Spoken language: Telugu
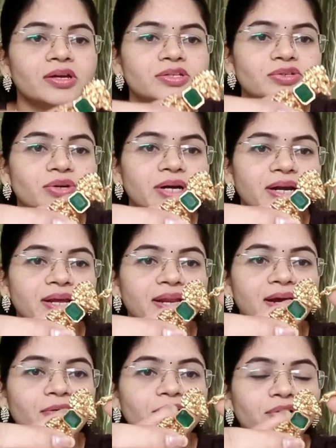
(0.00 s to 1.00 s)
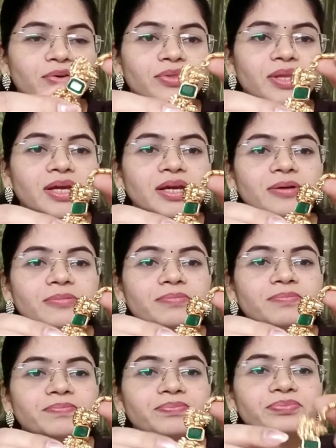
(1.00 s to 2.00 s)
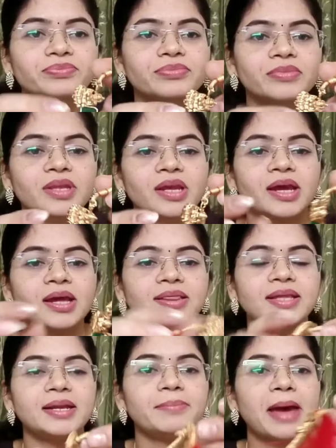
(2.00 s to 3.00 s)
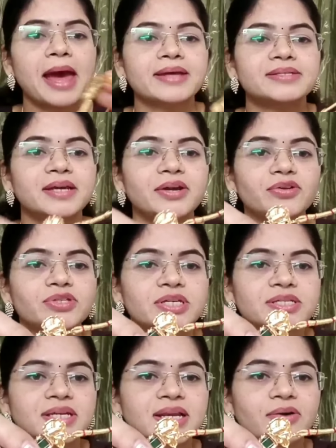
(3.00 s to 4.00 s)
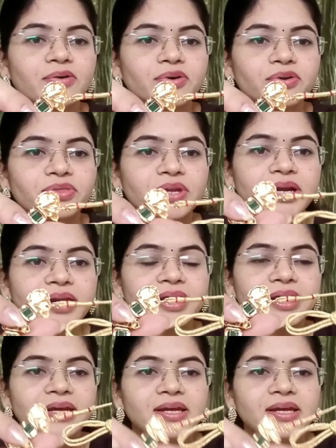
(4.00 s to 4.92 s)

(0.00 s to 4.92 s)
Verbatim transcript: చూడండి ఇలా ఉంటుంది దీని బ్యాక్ సైడ్ వచ్చేసి ఇలా ఉంటుందండి